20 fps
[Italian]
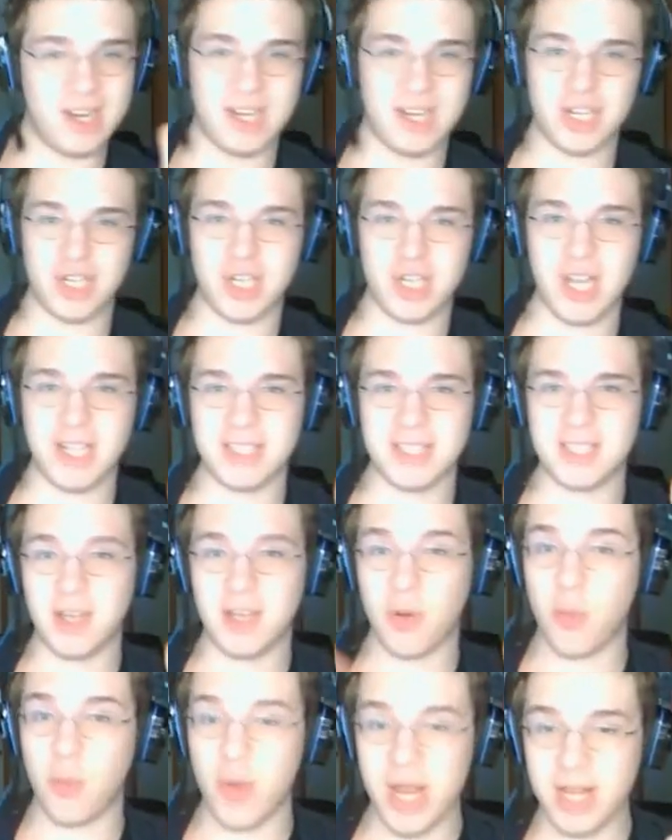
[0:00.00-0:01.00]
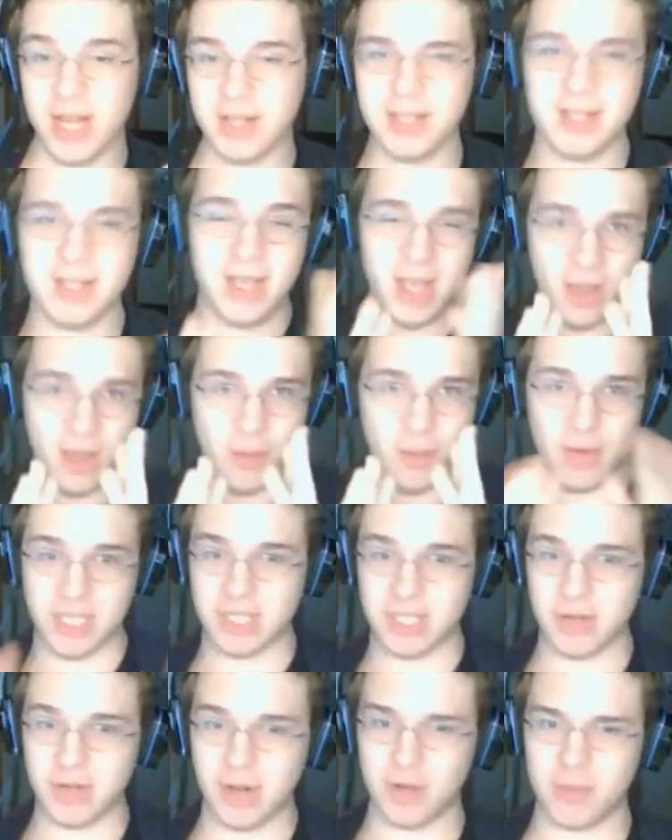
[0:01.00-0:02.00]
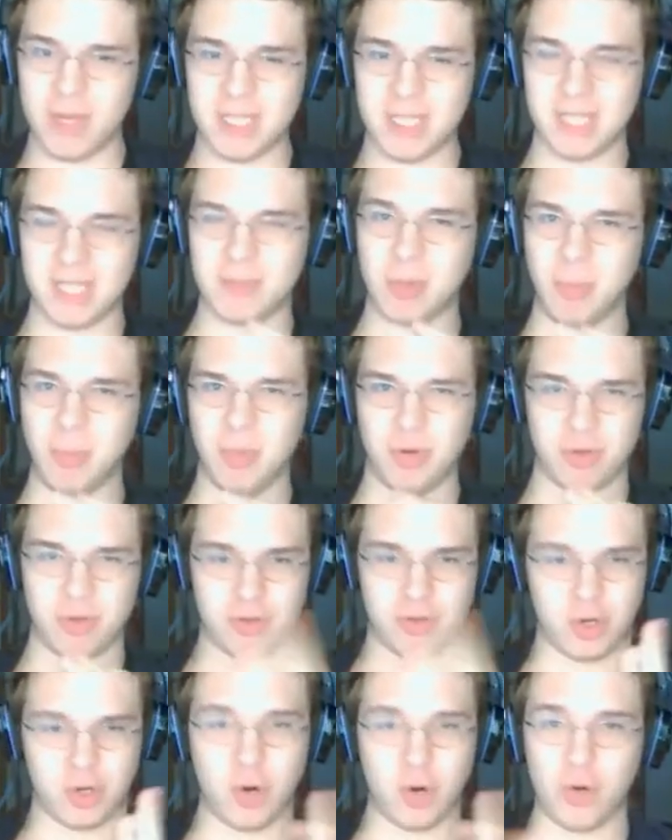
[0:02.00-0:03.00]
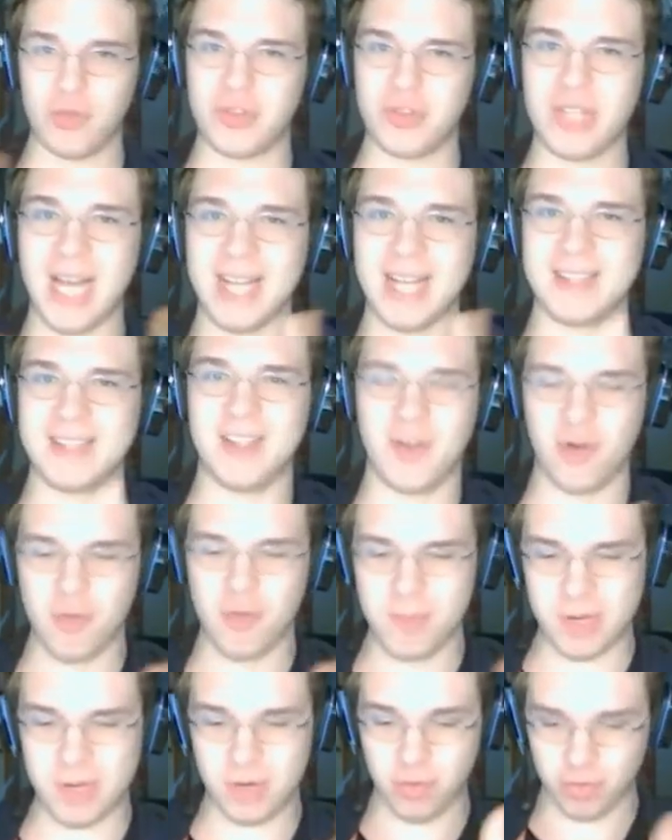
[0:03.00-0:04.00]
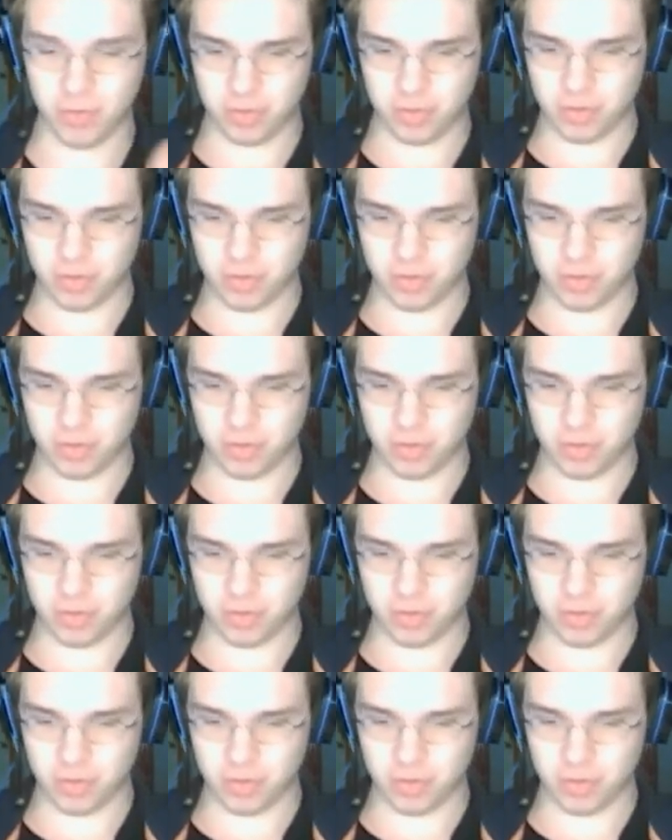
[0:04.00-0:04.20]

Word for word: la scienza, quindi questa è una domanda proprio scontata come non